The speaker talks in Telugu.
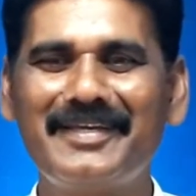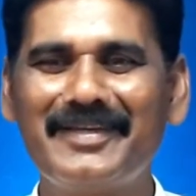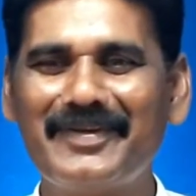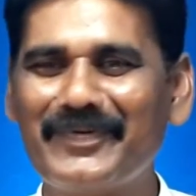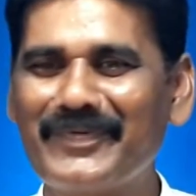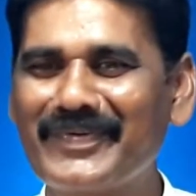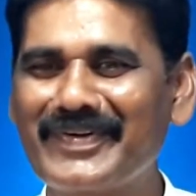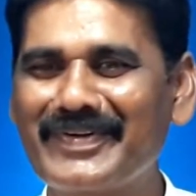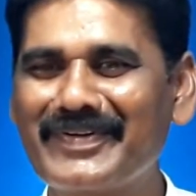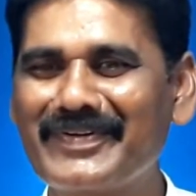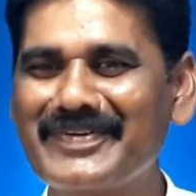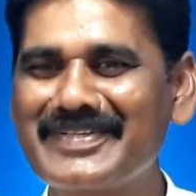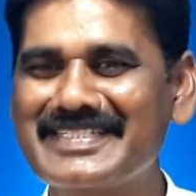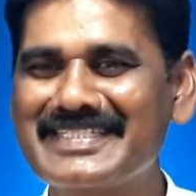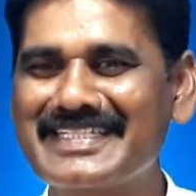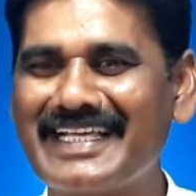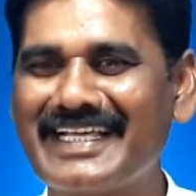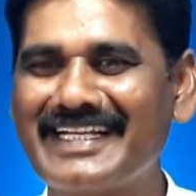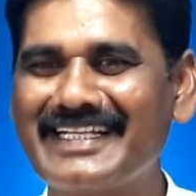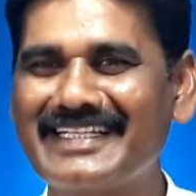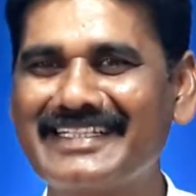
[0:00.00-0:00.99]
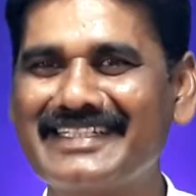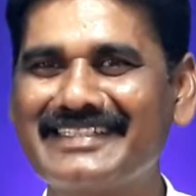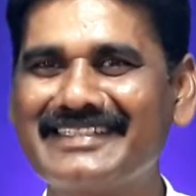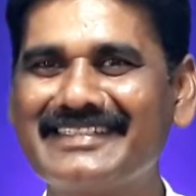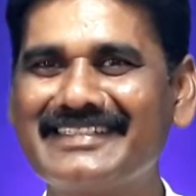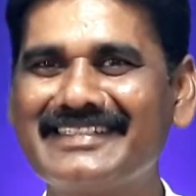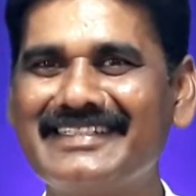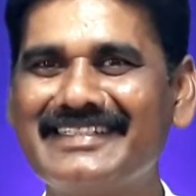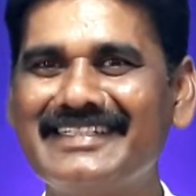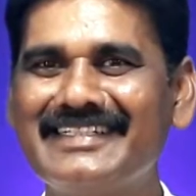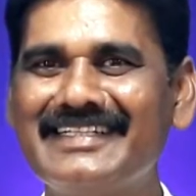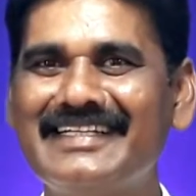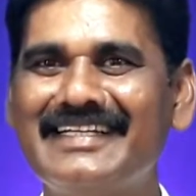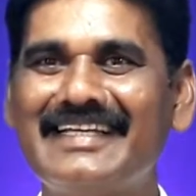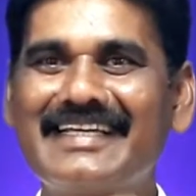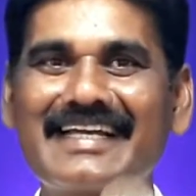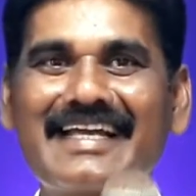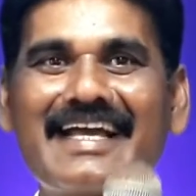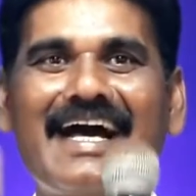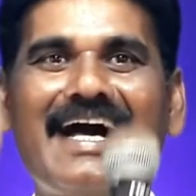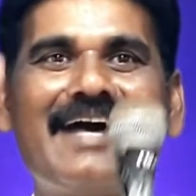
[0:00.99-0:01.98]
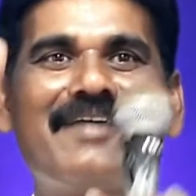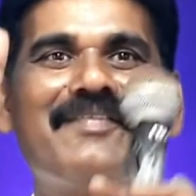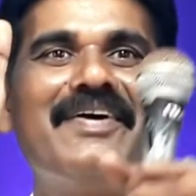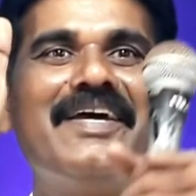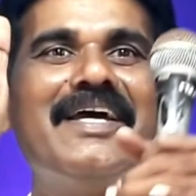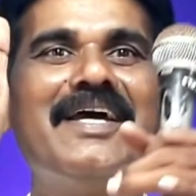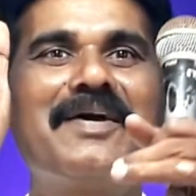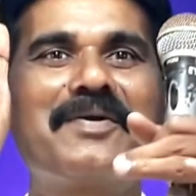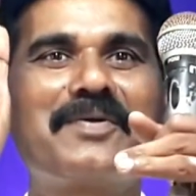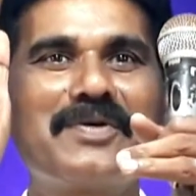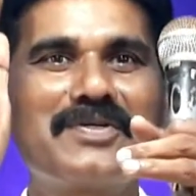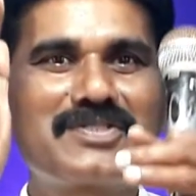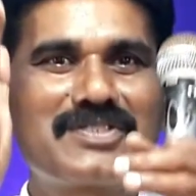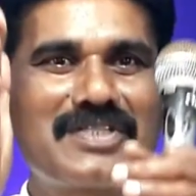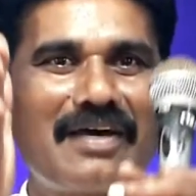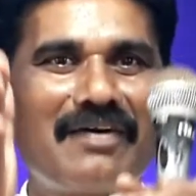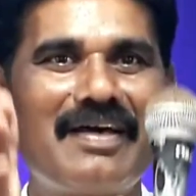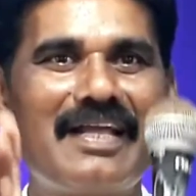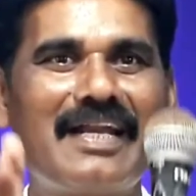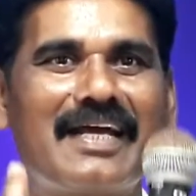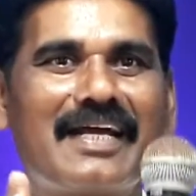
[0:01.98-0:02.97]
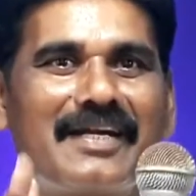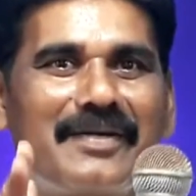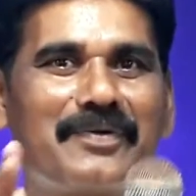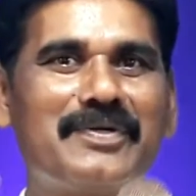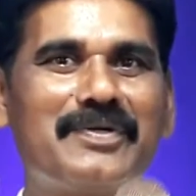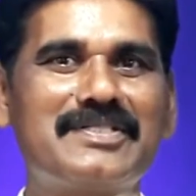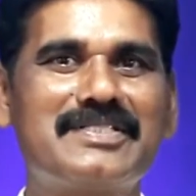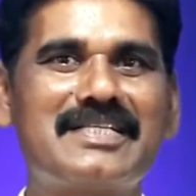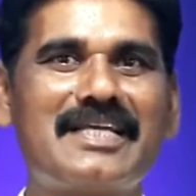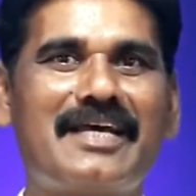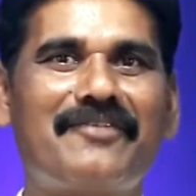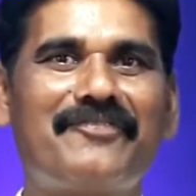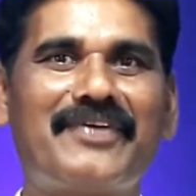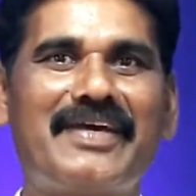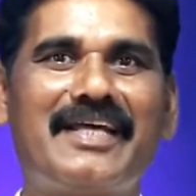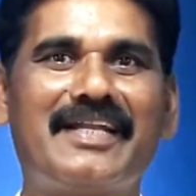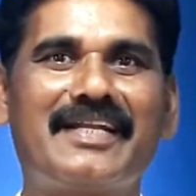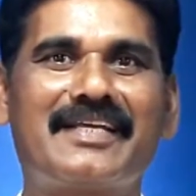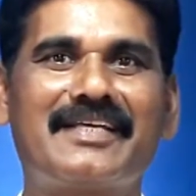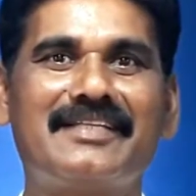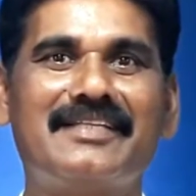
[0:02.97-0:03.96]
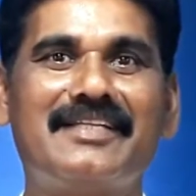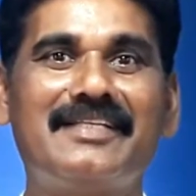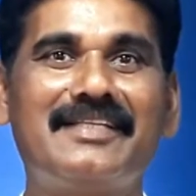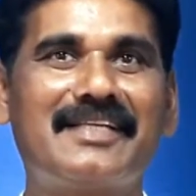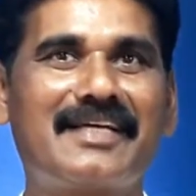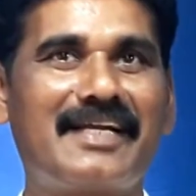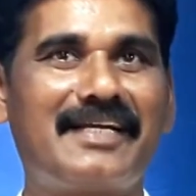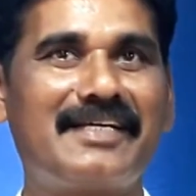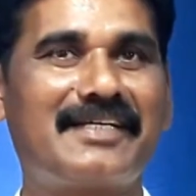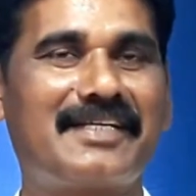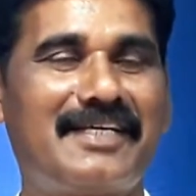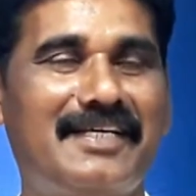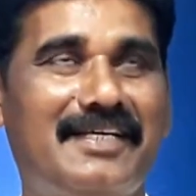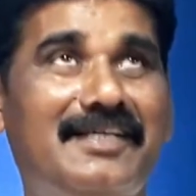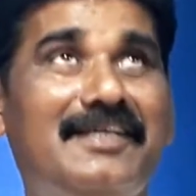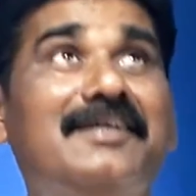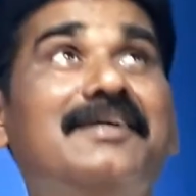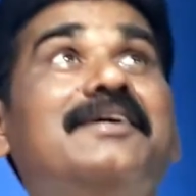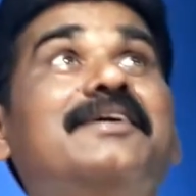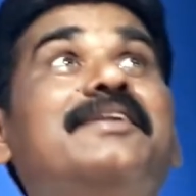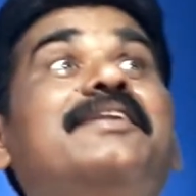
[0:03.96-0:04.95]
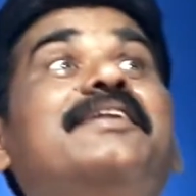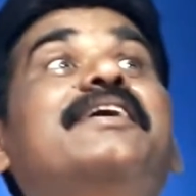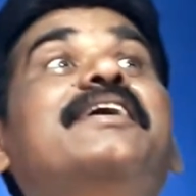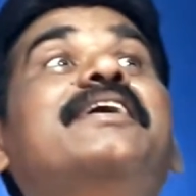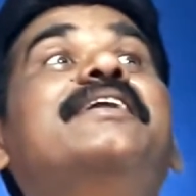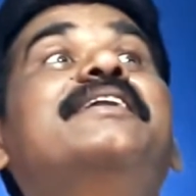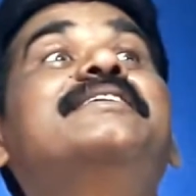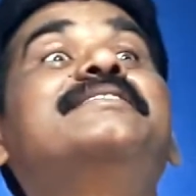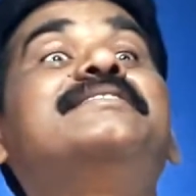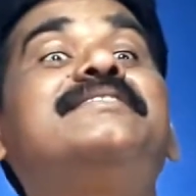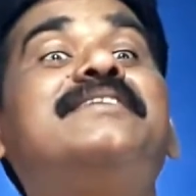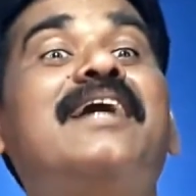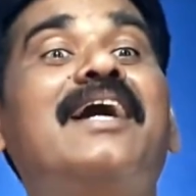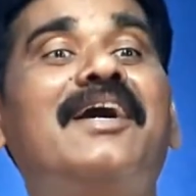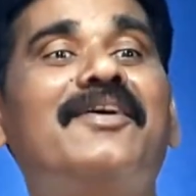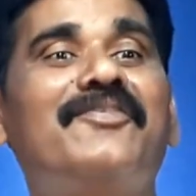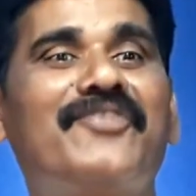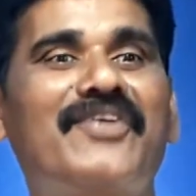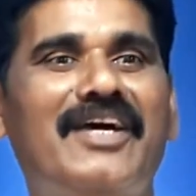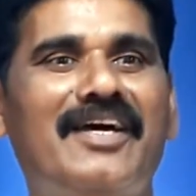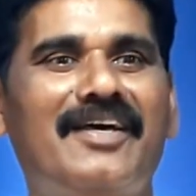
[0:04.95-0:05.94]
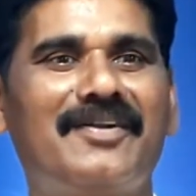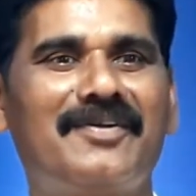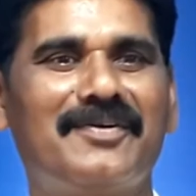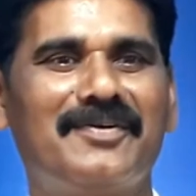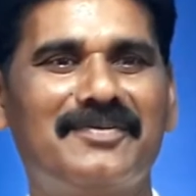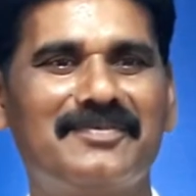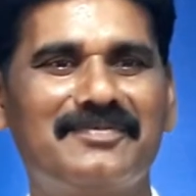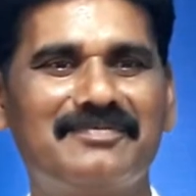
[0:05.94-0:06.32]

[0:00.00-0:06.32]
ఎవరిని కూర్చోనేది ఇంకా ఆమె కూర్చోవాలి అక్కడికి వచ్చి ఆ ఫ్యాన్ కింద ఎందుకంటే నేనిచ్చే ఆ ఫ్యాను